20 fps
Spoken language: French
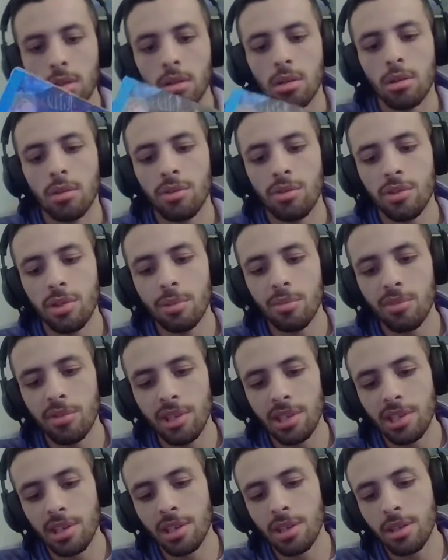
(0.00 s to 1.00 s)
le film
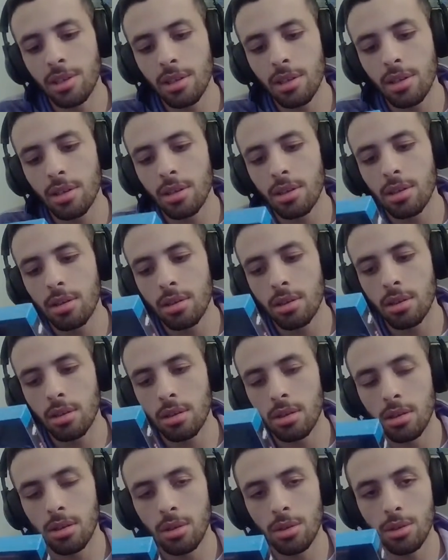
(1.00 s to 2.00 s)
24
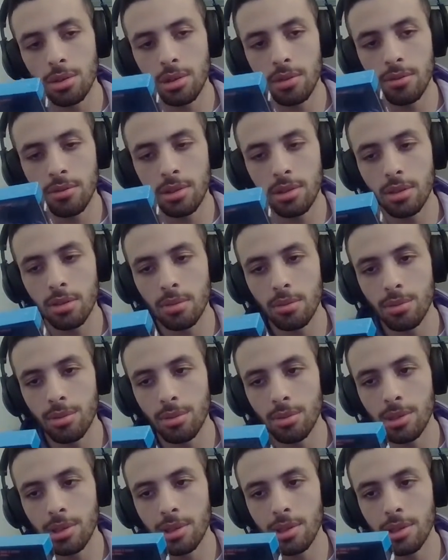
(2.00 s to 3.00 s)
en DVD, en
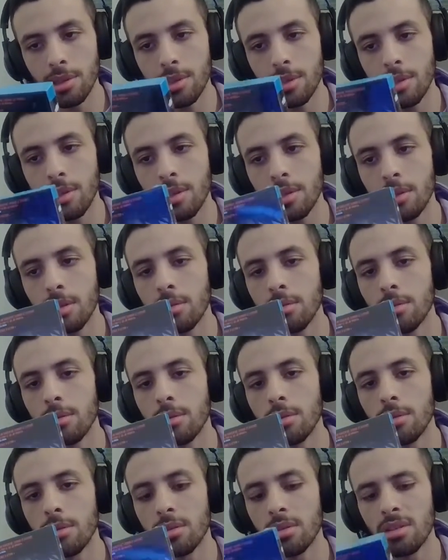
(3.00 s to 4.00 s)
Blu-ray et
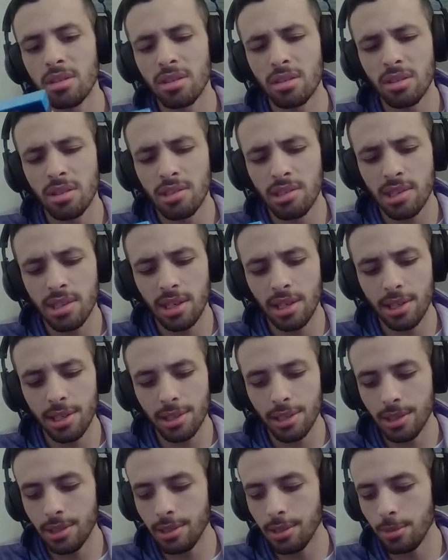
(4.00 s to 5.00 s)
euh, Scarlett
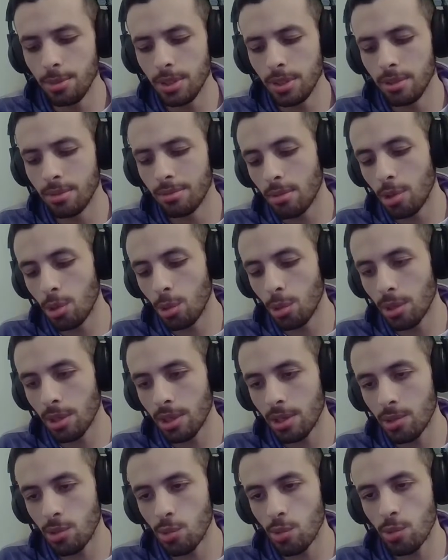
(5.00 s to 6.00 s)
Alibi, le
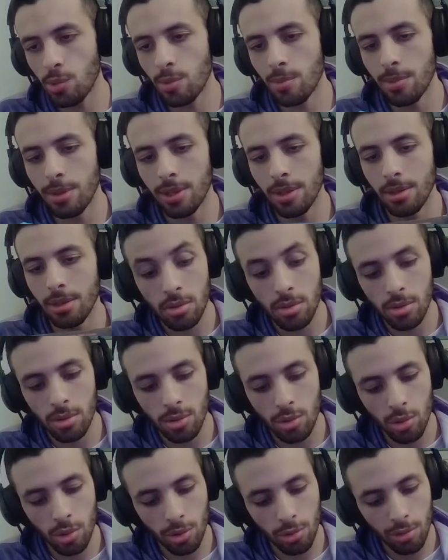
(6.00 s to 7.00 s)
résumé euh,
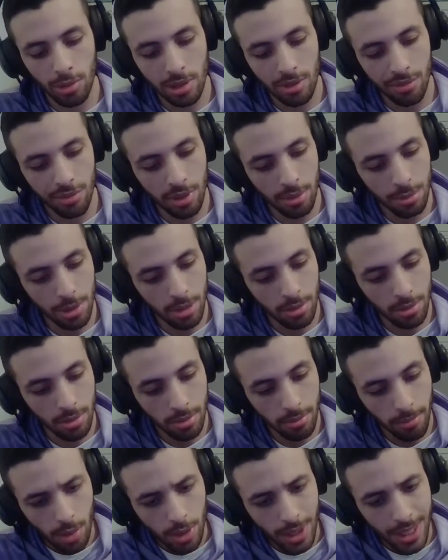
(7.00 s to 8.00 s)
sur toute la famille. Quoi.
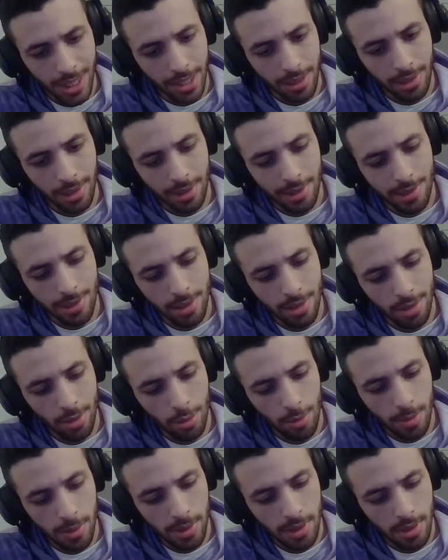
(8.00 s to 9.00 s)
Ok, t'as le
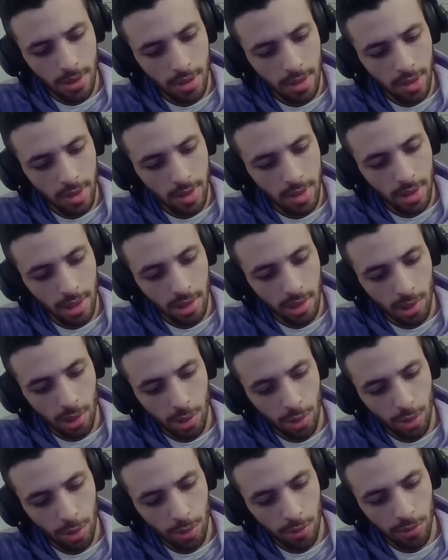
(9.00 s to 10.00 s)
synopsis,
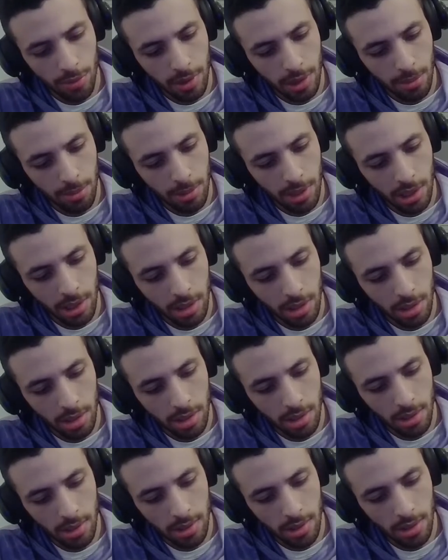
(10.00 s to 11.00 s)
inclut le film
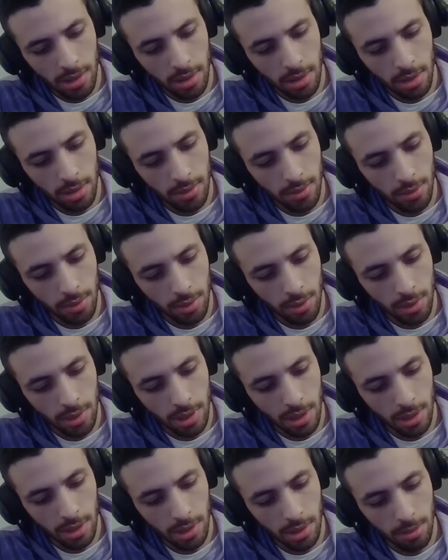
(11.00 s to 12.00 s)
inédit Détective Conan
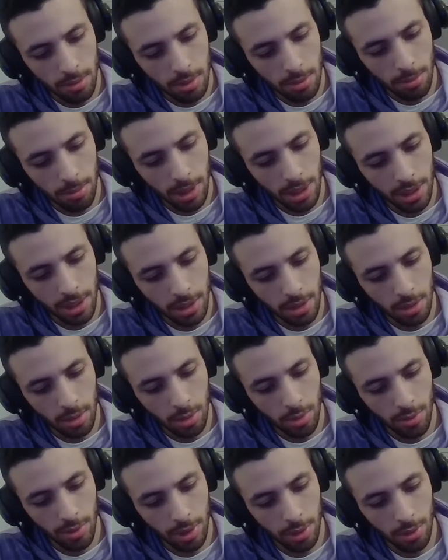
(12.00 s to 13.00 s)
Scarlett Alibi partait à la
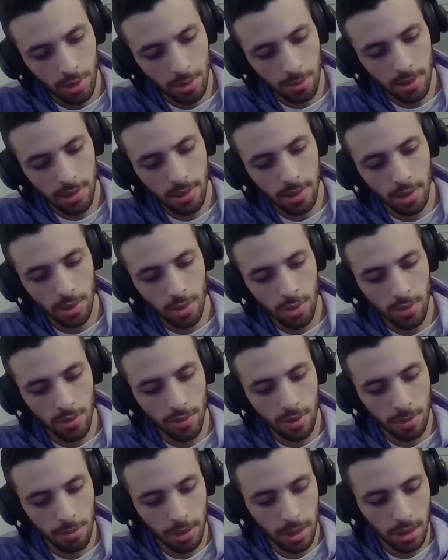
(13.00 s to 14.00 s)
découverte de la mystérieuse
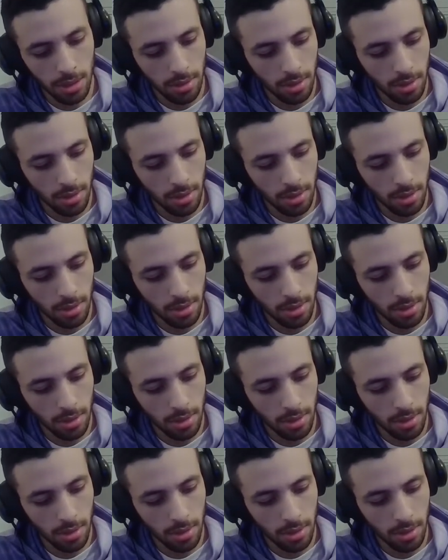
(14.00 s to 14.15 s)
famille,